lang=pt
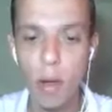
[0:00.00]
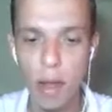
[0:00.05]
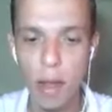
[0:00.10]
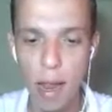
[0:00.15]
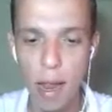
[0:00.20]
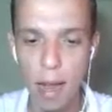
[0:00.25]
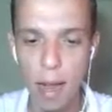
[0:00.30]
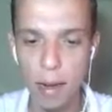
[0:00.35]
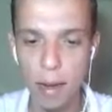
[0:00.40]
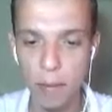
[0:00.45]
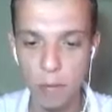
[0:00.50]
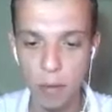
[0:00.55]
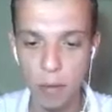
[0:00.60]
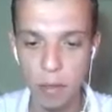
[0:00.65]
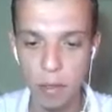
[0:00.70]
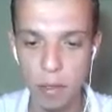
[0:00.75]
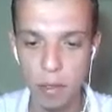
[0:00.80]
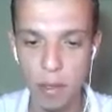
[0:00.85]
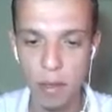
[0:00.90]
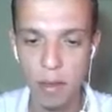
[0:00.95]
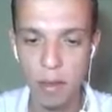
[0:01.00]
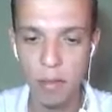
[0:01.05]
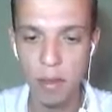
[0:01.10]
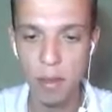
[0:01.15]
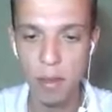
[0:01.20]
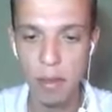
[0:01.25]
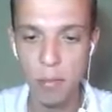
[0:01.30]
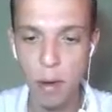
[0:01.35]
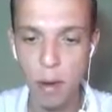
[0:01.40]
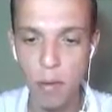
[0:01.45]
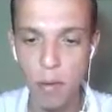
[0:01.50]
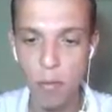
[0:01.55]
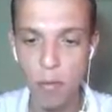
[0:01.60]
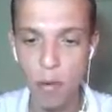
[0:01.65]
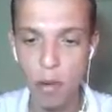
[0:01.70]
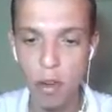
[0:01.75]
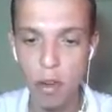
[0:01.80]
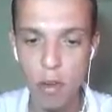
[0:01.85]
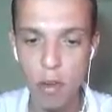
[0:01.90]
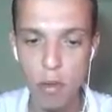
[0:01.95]
Tranquilo, galera.
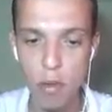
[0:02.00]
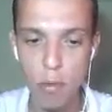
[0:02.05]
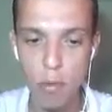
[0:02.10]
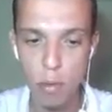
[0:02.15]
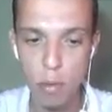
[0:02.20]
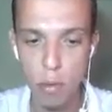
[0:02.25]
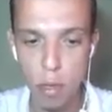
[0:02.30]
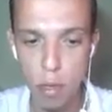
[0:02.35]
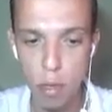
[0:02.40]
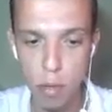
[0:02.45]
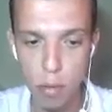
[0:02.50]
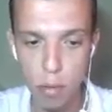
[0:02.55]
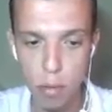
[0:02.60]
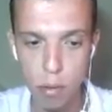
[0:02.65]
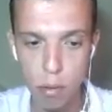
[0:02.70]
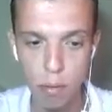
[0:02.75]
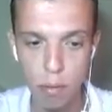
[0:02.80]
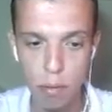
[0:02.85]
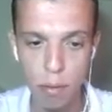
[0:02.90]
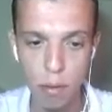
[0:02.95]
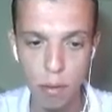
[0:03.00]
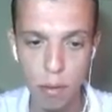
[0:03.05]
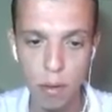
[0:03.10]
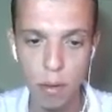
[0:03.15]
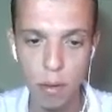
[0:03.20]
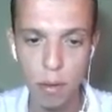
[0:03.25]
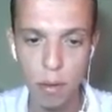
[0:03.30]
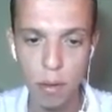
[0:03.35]
Sem pavor nenhum, nego.